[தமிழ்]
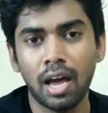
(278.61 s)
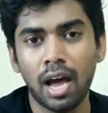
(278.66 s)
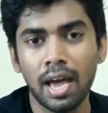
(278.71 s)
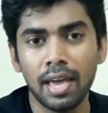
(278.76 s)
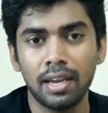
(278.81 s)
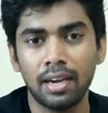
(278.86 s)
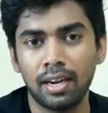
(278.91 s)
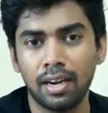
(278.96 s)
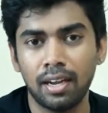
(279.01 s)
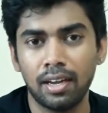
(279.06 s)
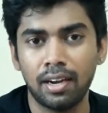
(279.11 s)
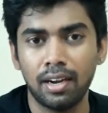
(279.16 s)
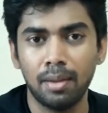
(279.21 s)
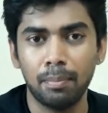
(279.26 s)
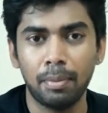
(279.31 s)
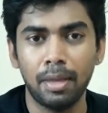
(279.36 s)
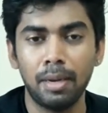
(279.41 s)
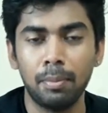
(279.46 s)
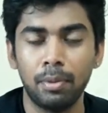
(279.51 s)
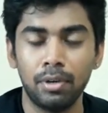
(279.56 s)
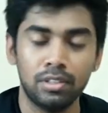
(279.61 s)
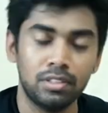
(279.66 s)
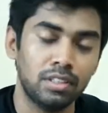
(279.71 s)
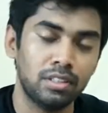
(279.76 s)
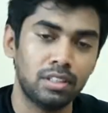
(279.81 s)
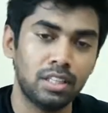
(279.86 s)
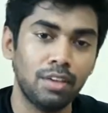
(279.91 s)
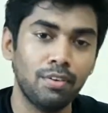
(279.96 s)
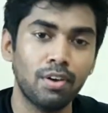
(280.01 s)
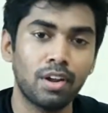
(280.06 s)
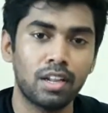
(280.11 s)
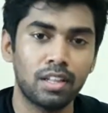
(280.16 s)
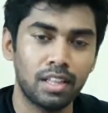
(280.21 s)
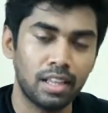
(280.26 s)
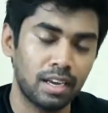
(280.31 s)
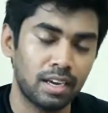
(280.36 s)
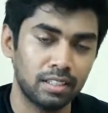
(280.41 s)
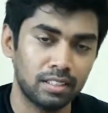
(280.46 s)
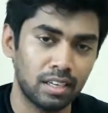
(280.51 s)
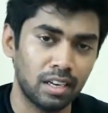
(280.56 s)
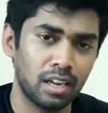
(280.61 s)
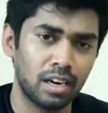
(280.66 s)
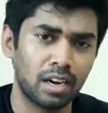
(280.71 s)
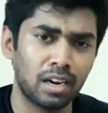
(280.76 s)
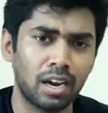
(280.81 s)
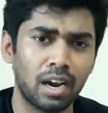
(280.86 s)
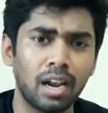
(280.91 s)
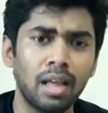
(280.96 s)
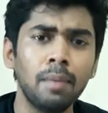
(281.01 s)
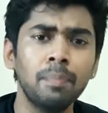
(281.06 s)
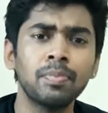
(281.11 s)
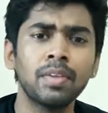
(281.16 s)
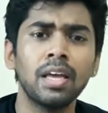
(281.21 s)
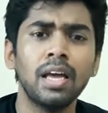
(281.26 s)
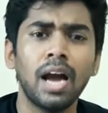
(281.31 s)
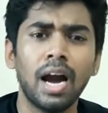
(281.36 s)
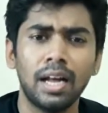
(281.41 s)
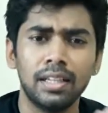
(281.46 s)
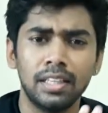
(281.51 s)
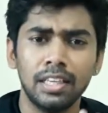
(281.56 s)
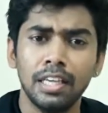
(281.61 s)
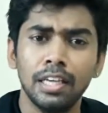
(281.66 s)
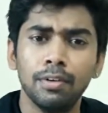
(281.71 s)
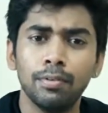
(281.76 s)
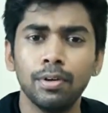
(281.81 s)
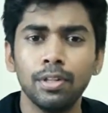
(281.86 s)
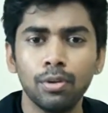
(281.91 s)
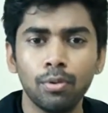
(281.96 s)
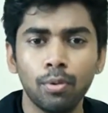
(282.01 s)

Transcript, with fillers: ஆயிரக்கணக்கான பேர் மட்டும் இந்த தீவிரவாத இயக்கத்தில் இருக்கனால அந்த இருபது